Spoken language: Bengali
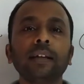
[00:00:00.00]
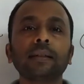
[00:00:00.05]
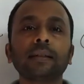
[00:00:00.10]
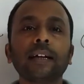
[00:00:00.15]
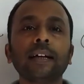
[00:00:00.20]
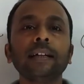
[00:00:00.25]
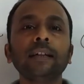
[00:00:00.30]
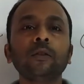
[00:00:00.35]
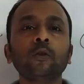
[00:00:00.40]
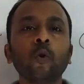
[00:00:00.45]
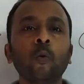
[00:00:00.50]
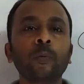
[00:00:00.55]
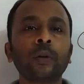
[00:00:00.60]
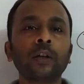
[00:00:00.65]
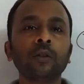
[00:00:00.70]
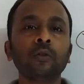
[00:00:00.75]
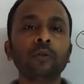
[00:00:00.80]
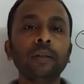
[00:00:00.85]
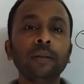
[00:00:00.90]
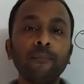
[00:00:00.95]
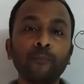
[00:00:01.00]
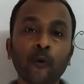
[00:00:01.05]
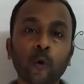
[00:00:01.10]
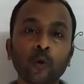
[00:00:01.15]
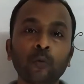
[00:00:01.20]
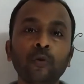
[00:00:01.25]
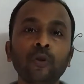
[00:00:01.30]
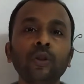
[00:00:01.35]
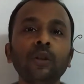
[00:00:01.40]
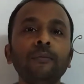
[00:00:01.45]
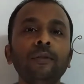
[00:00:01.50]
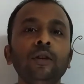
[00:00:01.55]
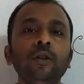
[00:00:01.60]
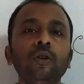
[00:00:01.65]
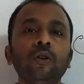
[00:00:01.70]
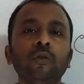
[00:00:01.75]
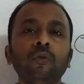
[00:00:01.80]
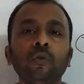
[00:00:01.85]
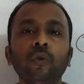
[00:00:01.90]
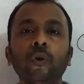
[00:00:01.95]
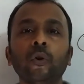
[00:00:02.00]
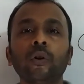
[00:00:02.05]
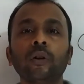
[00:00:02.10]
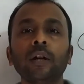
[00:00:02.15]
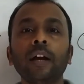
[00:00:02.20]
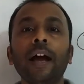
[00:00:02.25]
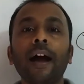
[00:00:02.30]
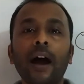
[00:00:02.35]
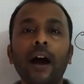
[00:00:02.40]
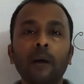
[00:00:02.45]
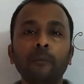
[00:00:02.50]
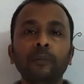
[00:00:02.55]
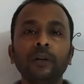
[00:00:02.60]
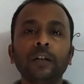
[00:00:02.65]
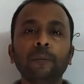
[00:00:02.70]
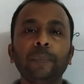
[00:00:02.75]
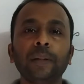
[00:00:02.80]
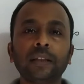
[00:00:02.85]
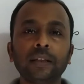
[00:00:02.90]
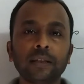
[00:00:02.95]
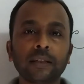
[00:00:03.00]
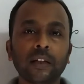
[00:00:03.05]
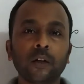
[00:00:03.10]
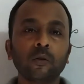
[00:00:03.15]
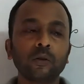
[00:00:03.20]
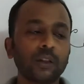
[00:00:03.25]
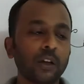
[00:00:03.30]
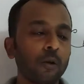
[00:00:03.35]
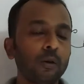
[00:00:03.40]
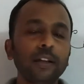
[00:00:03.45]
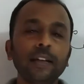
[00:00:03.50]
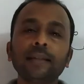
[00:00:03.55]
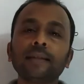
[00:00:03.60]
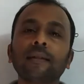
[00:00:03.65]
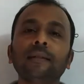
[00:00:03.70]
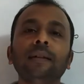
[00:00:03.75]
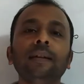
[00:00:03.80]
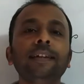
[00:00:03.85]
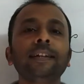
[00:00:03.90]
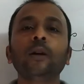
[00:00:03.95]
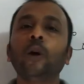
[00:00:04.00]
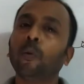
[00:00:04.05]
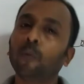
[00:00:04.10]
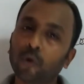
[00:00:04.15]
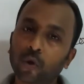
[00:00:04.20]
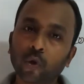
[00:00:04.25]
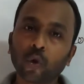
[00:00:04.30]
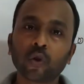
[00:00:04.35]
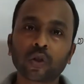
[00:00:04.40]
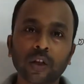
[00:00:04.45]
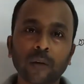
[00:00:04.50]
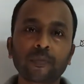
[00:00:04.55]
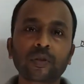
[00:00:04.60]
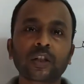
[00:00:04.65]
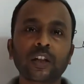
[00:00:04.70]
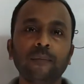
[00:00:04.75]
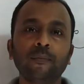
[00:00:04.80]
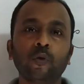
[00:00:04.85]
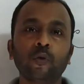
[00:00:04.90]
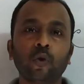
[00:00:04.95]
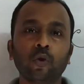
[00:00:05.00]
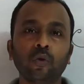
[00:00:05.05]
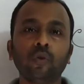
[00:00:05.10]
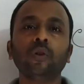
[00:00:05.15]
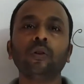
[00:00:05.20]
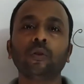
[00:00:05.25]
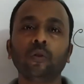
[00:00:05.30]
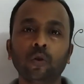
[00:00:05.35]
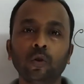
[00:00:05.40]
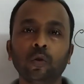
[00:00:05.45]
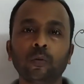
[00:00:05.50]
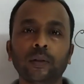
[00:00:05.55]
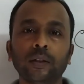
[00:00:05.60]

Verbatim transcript: তাই তোমরা যদি পরবর্তী ভিডিওগুলোর আপডেট পেতে যাও তাহলে এই চ্যানেলটিকে অবশ্যই সাবস্ক্রাইব করো ধন্যবাদ